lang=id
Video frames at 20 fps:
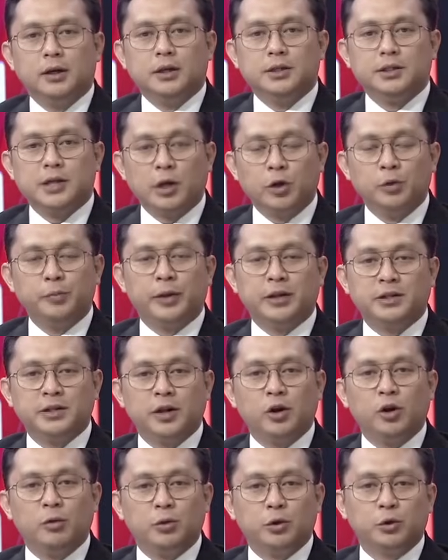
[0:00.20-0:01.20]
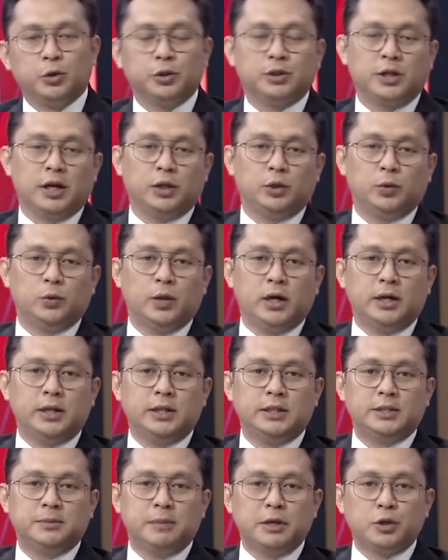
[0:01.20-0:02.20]
Calon Presiden nomor urut 1
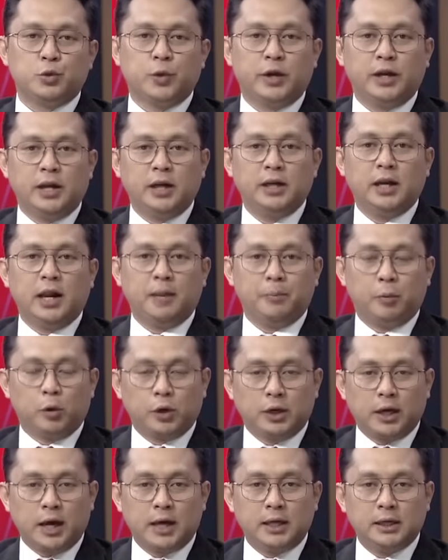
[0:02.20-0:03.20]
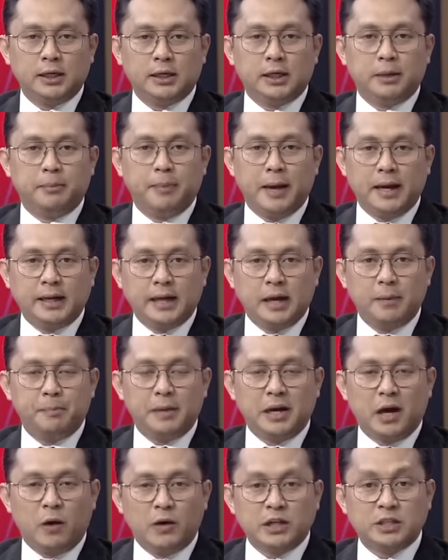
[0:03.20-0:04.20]
Anies Baswedan dilaporkan ke Badan
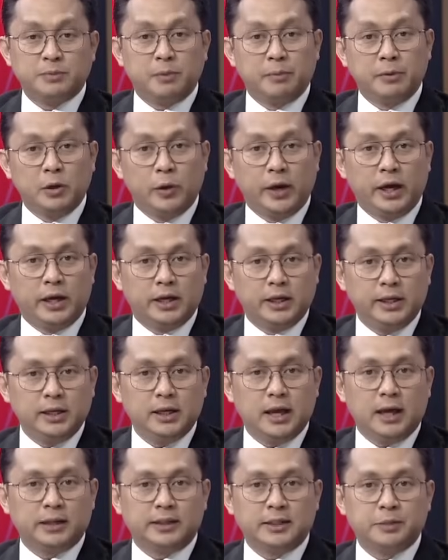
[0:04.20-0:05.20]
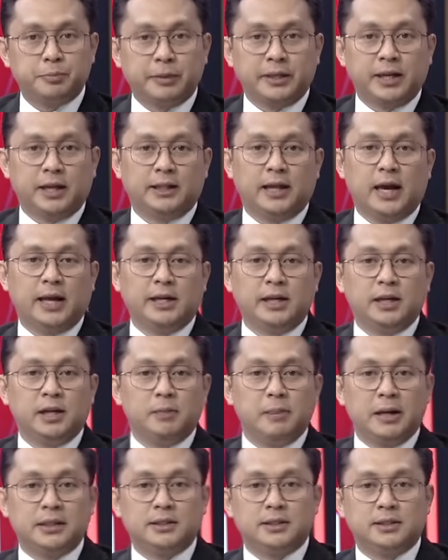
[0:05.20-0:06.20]
Pengawas Pemilu RI atas pernyataannya di
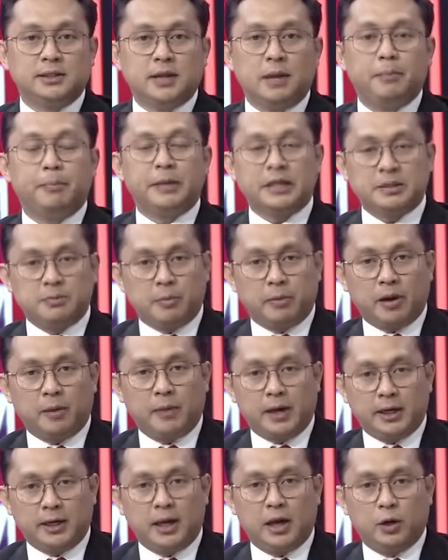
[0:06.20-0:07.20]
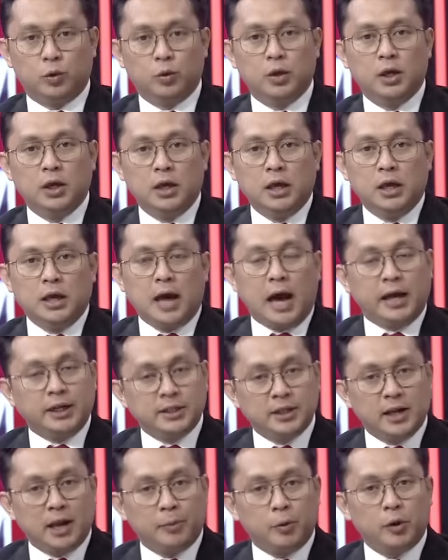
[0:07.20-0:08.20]
debat Capres beberapa hari lalu.
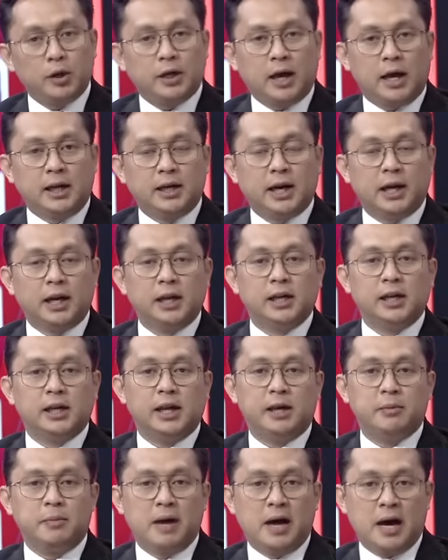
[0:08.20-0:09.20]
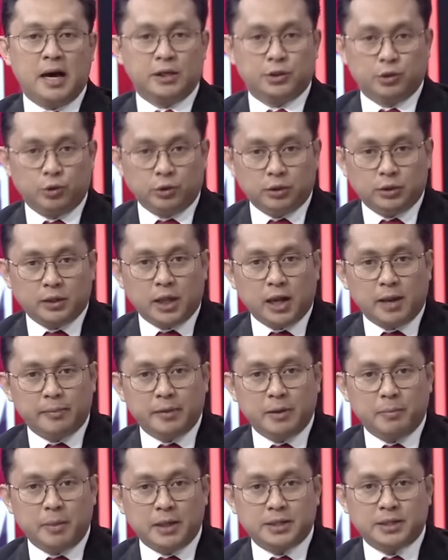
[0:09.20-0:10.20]
Anies dilaporkan karena dinilai menghasut dalam
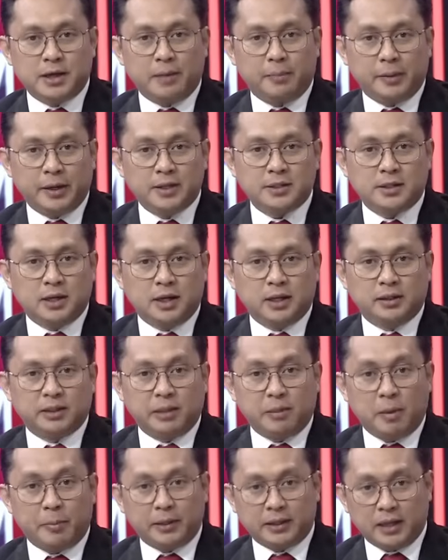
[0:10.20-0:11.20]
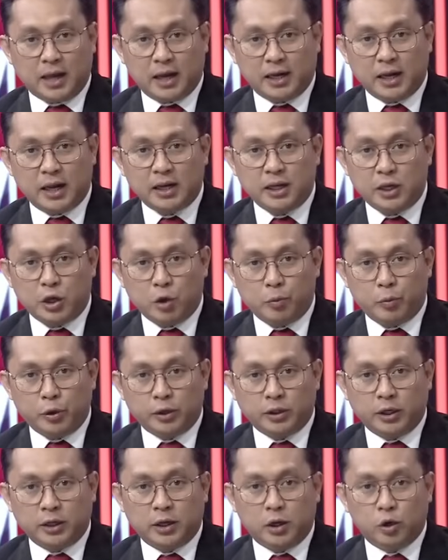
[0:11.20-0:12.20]
debat Capres dengan tema pertahanan,
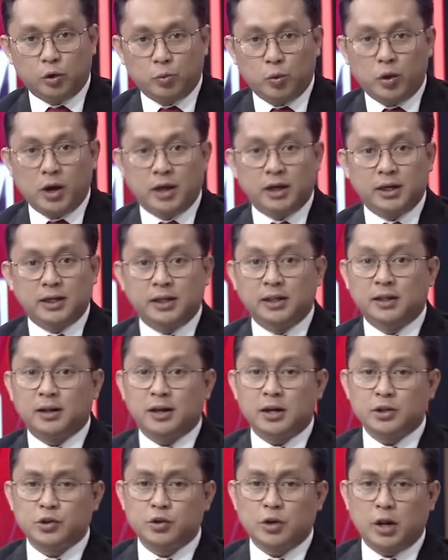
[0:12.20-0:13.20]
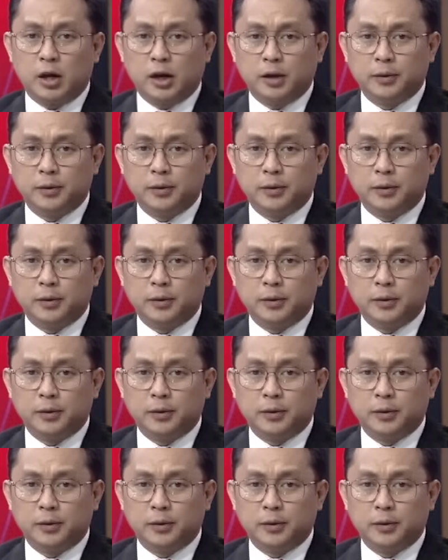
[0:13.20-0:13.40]
geopolitik, dan hubungan internasional.